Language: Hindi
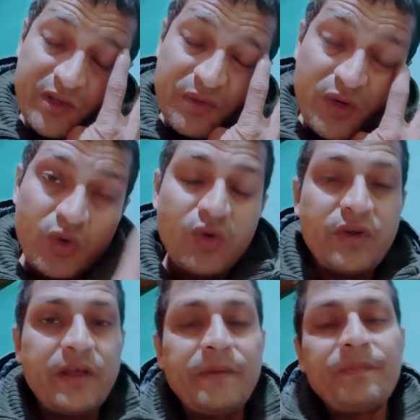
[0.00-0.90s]
जब इन लोगों
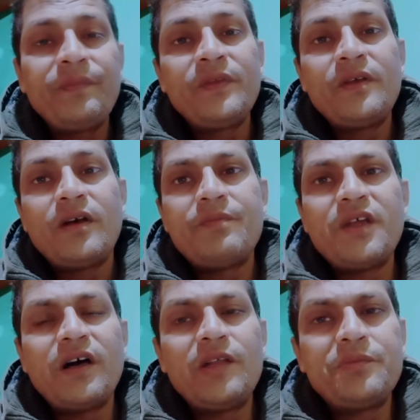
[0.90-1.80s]
ने
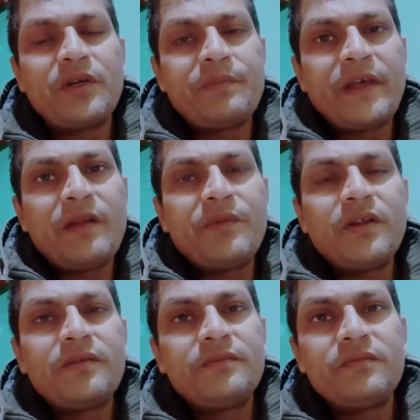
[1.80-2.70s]
अपने हाथ पर पैर
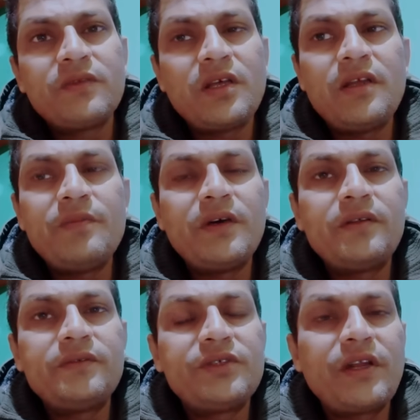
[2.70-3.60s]
पर गले
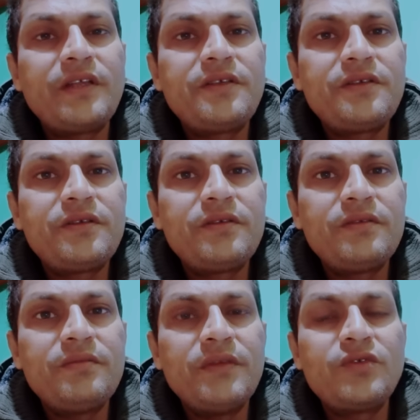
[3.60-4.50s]
पर स्क्रैचेस
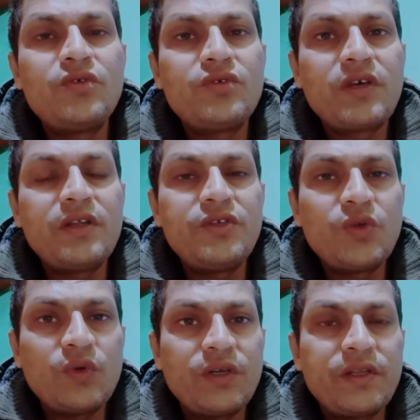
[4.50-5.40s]
महसूस करनी
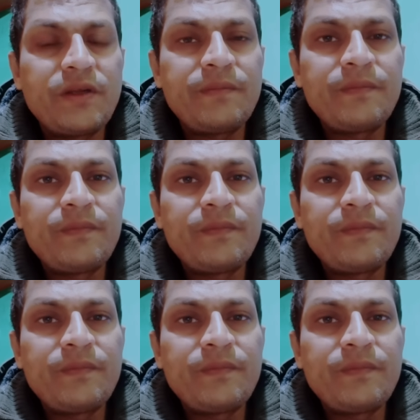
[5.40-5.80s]
शुरू कर दी